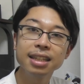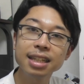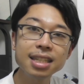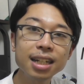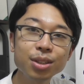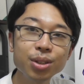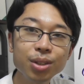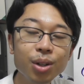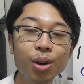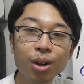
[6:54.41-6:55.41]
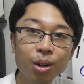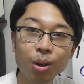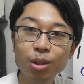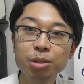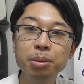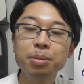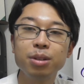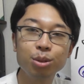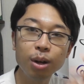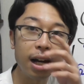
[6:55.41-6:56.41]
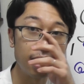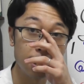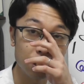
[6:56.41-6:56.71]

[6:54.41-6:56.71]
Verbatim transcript: なぜかというと、ここの部分は